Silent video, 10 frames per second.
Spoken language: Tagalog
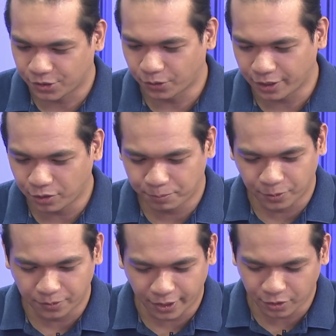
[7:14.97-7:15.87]
So, ito
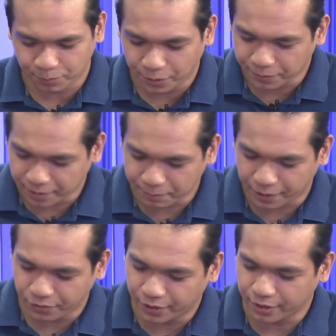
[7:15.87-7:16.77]
po, ito po yung mga
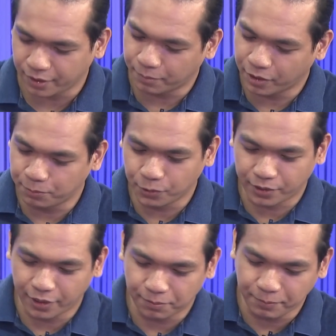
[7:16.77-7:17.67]
bago natin. Meron po
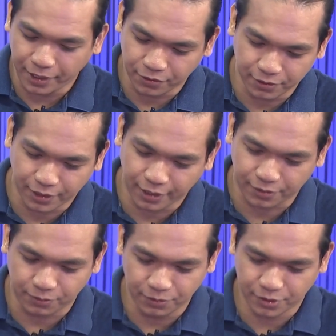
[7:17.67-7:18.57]
tayong bacon
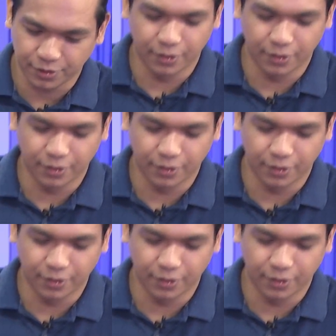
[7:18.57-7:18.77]
tacos.